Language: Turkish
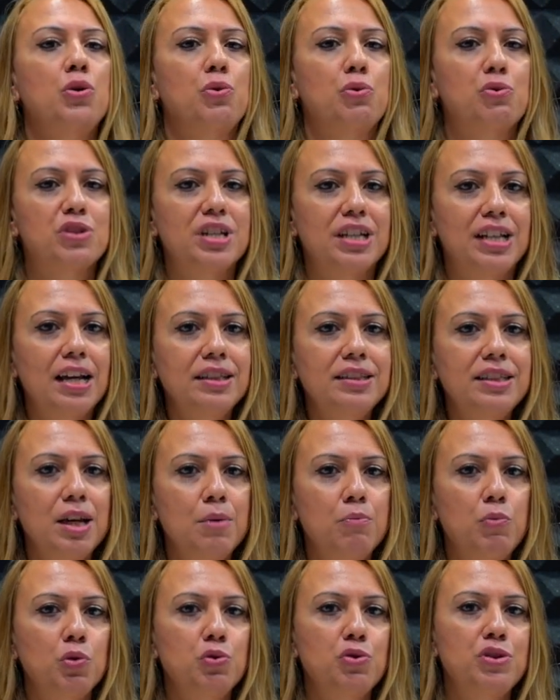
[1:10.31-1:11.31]
Yükselen
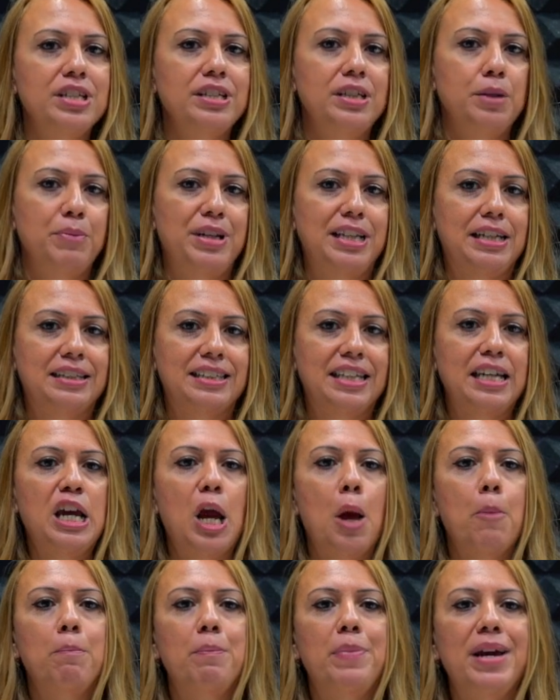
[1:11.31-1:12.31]
temponuz ile birlikte
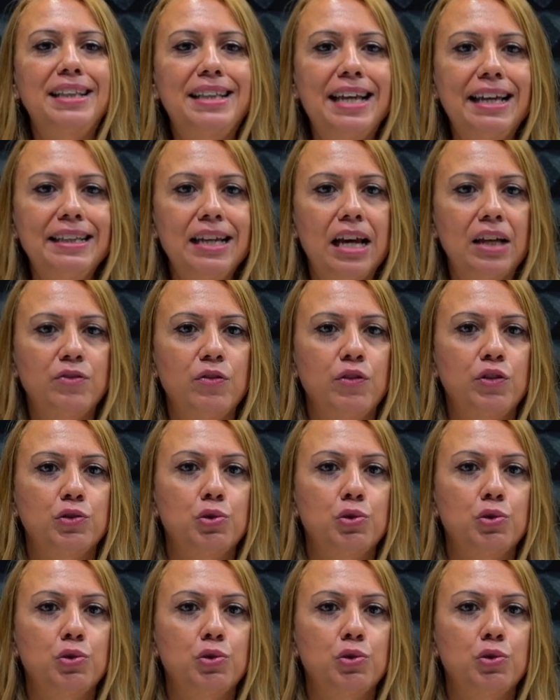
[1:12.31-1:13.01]
bedenen ve